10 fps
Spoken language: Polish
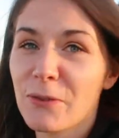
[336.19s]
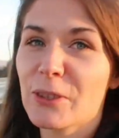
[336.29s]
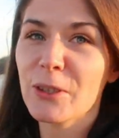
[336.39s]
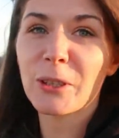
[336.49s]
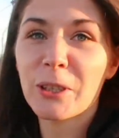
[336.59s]

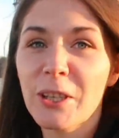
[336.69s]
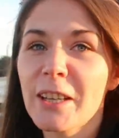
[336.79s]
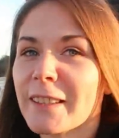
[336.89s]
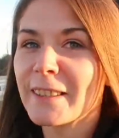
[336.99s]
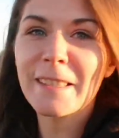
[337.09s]
Widoki
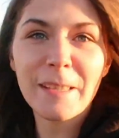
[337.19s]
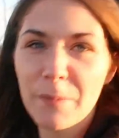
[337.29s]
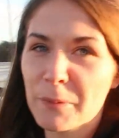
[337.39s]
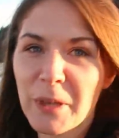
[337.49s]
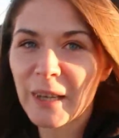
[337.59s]

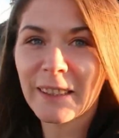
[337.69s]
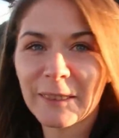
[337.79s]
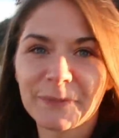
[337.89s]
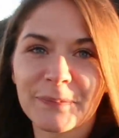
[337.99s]
niezapomniane.